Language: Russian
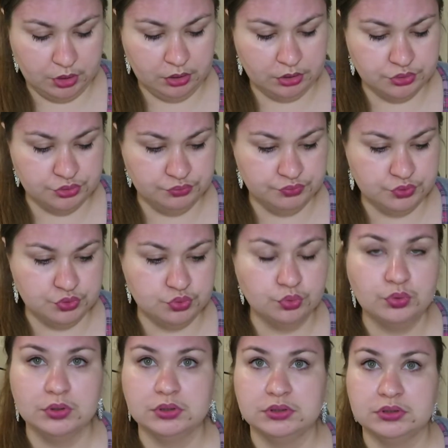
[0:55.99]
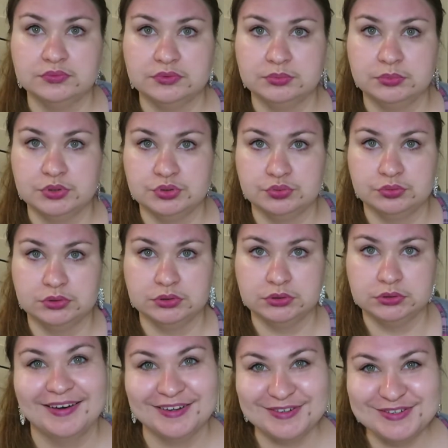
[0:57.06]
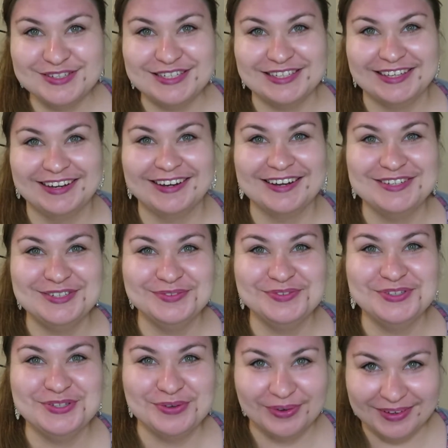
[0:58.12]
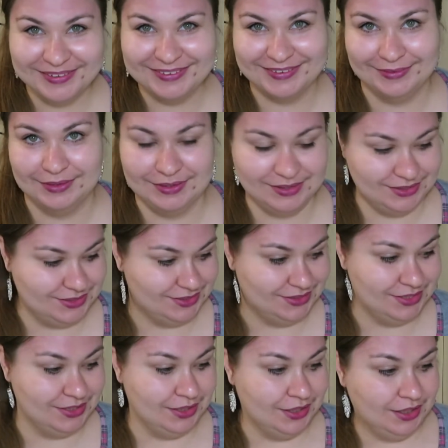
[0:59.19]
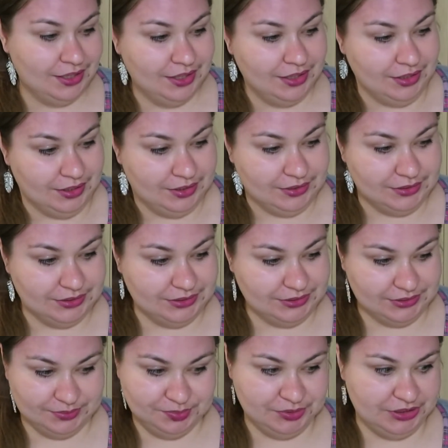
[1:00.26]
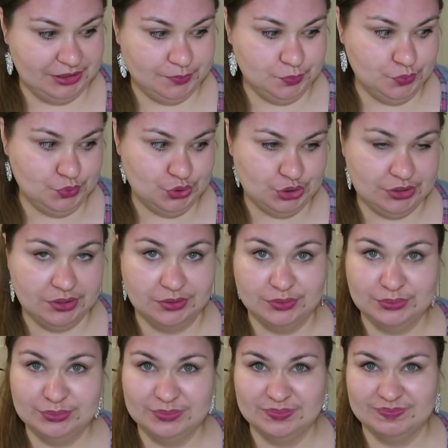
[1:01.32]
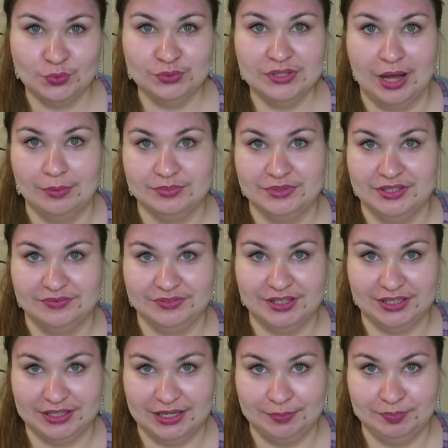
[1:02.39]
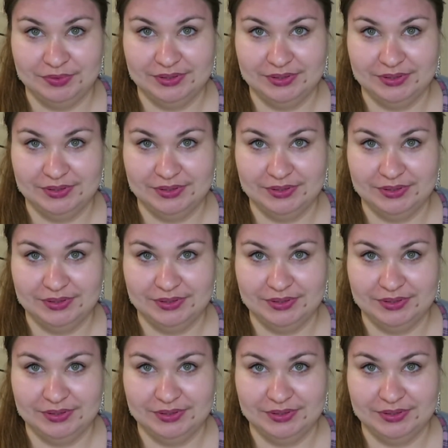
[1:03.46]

Я хочу все это вымазюкать. Короче, я хочу все это нанести. А, потому что, ну, куда мне вторая